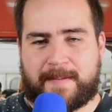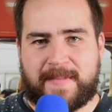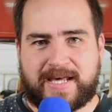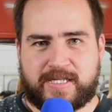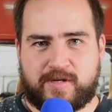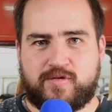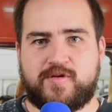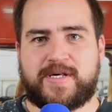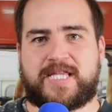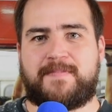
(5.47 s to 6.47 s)
que más de
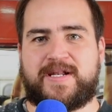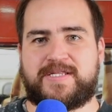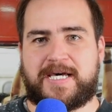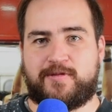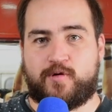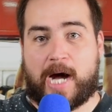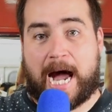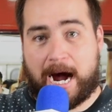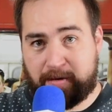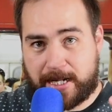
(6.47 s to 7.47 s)
uno está pensando
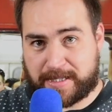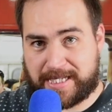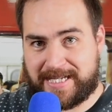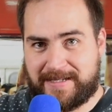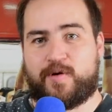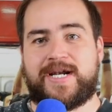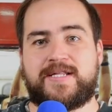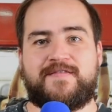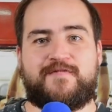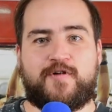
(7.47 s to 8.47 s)
ahora sí
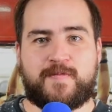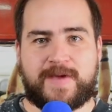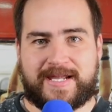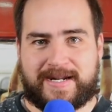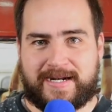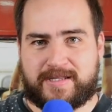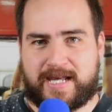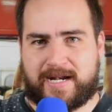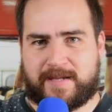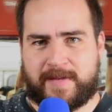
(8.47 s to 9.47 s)
ponerse en forma y
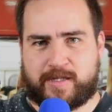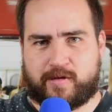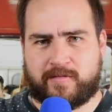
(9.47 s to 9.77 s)
regresar al gimnasio.